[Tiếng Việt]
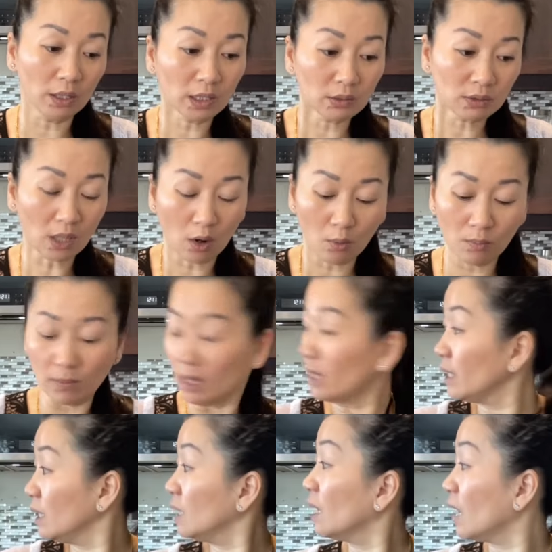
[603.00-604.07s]
nâng thông mà
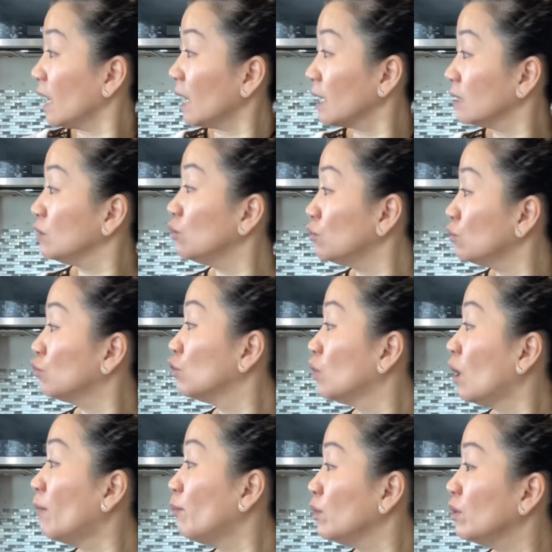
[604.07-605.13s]
đi à nút nút
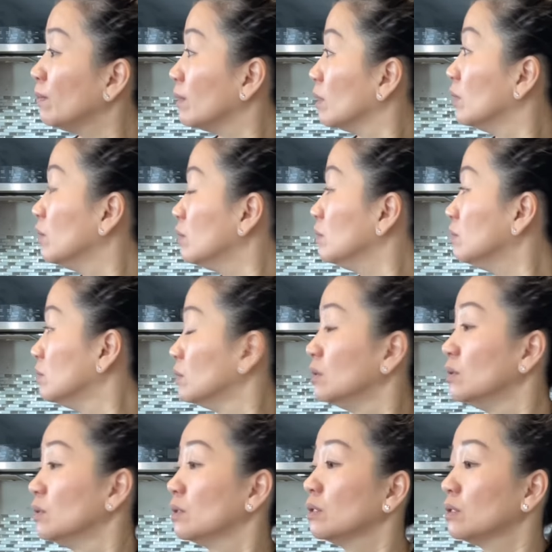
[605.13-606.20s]
lò muốn nút
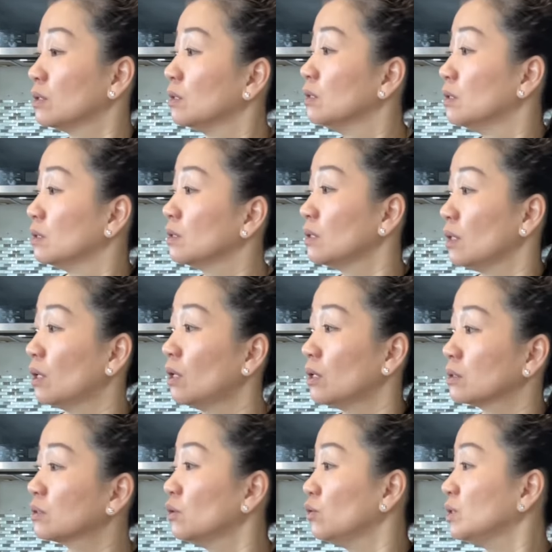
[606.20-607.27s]
lò
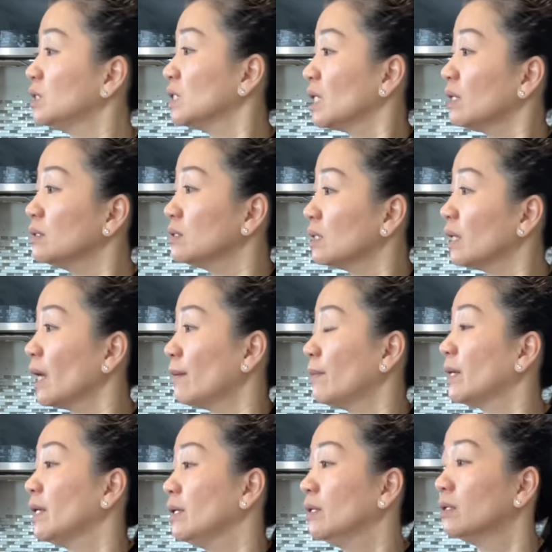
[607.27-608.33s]
tu chi nâng ta nào bà này